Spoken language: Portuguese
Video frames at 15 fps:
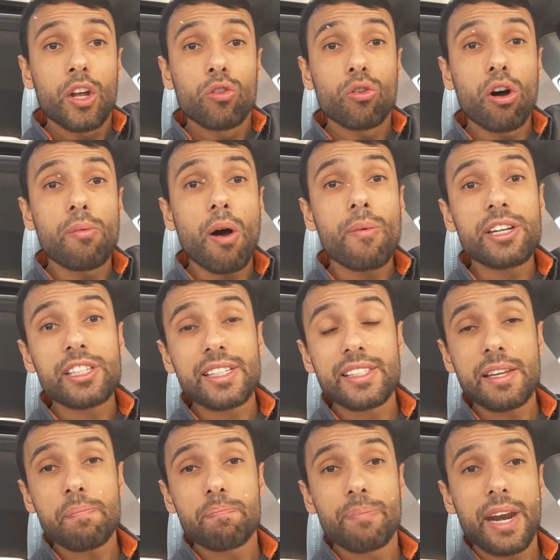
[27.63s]
Normalmente as
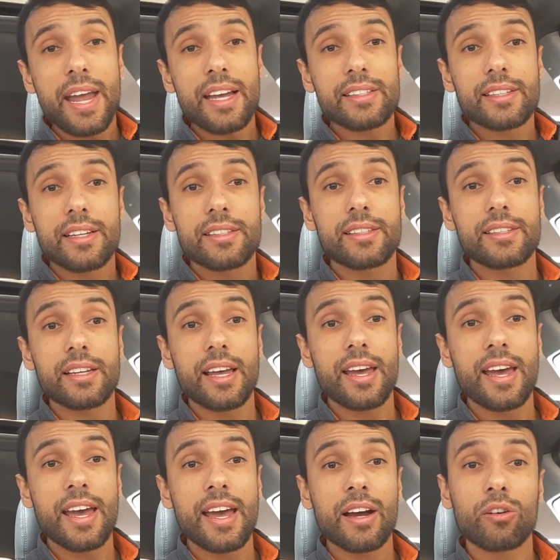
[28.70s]
empresas
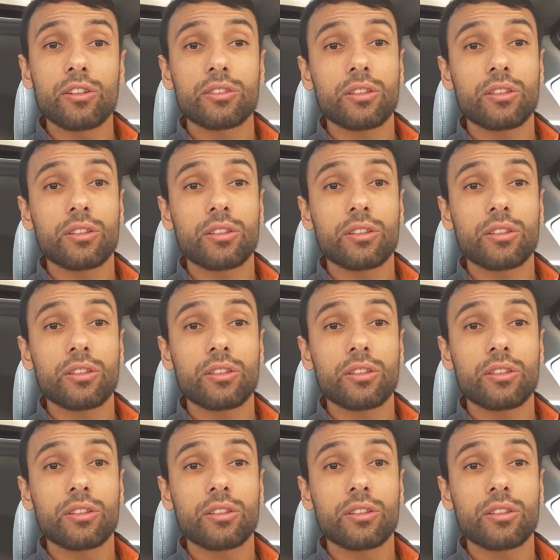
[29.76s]
é,